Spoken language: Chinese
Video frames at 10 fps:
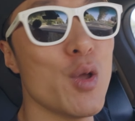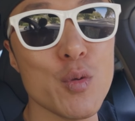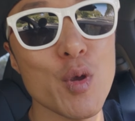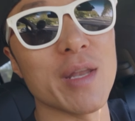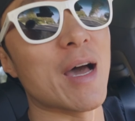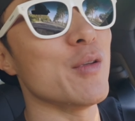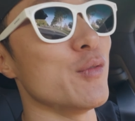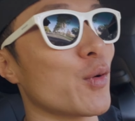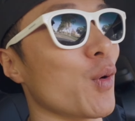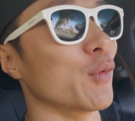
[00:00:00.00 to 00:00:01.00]
越南
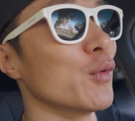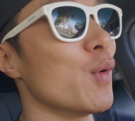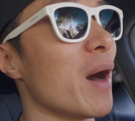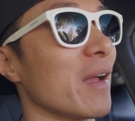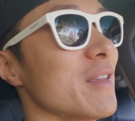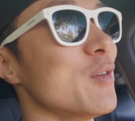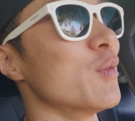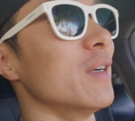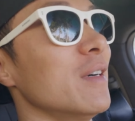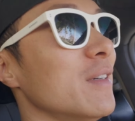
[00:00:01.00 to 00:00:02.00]
语、广东话、英
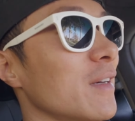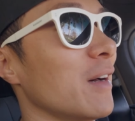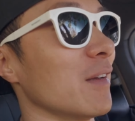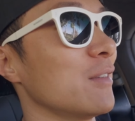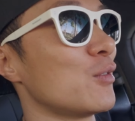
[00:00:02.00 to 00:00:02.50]
文啊、